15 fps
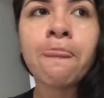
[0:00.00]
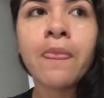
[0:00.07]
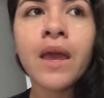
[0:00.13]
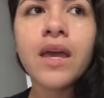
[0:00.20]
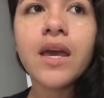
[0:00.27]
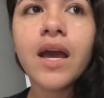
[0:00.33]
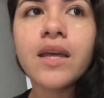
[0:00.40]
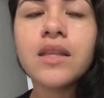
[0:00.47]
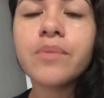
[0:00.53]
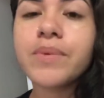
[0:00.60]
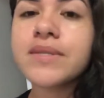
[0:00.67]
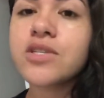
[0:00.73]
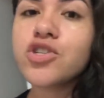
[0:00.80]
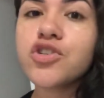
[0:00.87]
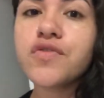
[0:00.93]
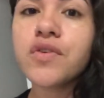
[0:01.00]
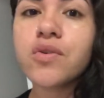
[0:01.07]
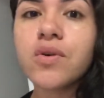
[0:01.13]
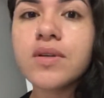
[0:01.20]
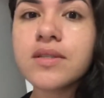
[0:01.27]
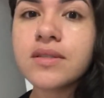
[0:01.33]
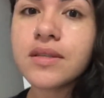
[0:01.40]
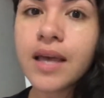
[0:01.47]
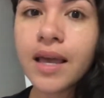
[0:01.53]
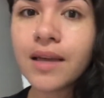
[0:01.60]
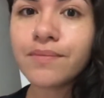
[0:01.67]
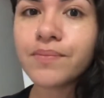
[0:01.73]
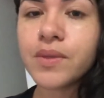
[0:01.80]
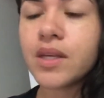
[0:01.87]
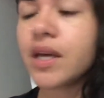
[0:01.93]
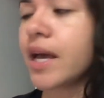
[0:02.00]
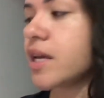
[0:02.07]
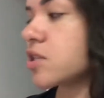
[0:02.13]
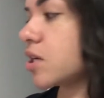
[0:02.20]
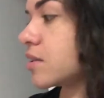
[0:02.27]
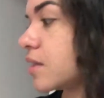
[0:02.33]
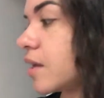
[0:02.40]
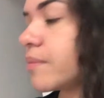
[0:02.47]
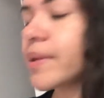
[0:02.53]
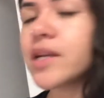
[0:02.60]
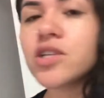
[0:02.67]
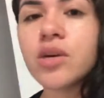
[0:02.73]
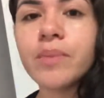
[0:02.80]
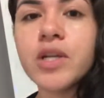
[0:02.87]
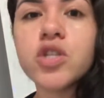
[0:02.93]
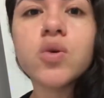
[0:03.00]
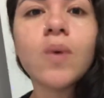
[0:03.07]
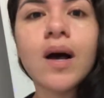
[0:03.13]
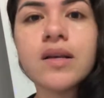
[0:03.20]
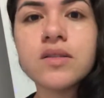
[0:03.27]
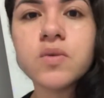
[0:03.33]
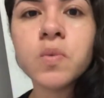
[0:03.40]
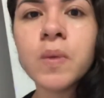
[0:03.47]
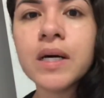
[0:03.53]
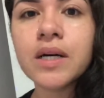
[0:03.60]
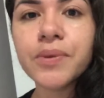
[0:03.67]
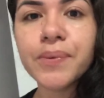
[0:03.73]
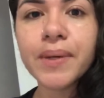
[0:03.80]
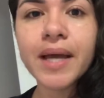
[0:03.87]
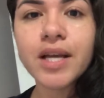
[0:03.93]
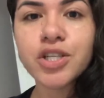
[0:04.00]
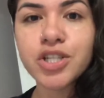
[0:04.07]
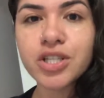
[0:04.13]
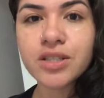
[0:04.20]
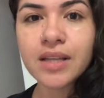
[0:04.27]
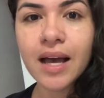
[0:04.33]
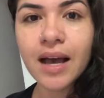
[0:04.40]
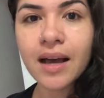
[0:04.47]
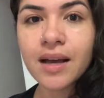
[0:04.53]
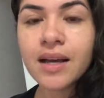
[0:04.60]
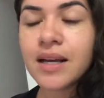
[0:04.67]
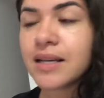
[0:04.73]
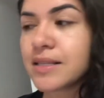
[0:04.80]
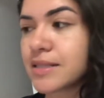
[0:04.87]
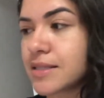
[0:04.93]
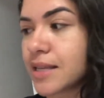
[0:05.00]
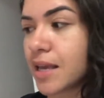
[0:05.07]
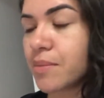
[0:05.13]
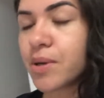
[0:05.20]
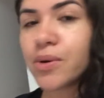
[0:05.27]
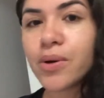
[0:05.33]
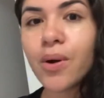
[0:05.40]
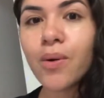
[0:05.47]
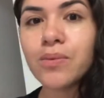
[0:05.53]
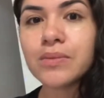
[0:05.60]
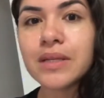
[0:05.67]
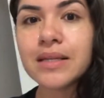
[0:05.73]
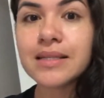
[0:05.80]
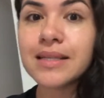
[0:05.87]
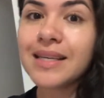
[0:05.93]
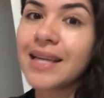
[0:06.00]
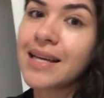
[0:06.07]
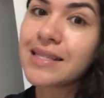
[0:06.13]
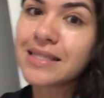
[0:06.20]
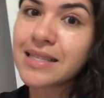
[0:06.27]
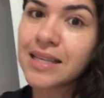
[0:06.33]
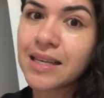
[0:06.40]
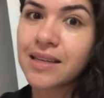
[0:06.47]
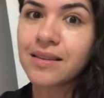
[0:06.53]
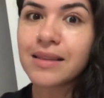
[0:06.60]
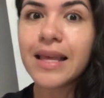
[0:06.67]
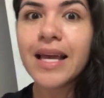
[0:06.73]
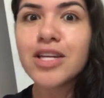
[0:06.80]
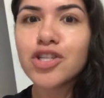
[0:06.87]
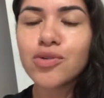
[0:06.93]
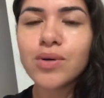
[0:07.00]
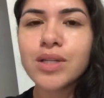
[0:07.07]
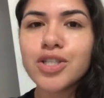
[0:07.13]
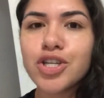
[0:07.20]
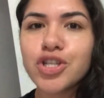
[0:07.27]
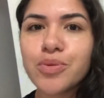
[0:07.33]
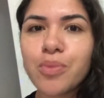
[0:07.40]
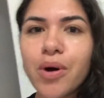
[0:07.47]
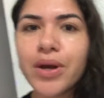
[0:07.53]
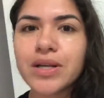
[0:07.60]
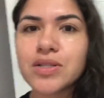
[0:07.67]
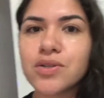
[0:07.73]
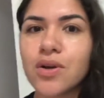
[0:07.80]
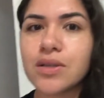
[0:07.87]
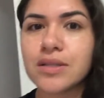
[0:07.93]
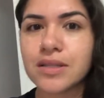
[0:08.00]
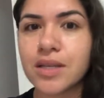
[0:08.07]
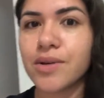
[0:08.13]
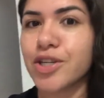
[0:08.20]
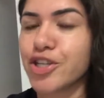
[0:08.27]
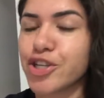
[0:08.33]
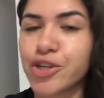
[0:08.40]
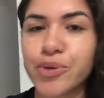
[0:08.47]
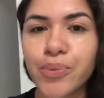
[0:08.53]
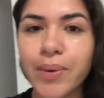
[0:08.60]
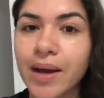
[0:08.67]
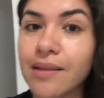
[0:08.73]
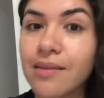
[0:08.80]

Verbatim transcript: E aí depois a gente ficou sem. E aí já tem praticamente quase um ano que a gente tá sem micro-ondas. E assim, desde quando a gente mora sozinho, a gente nunca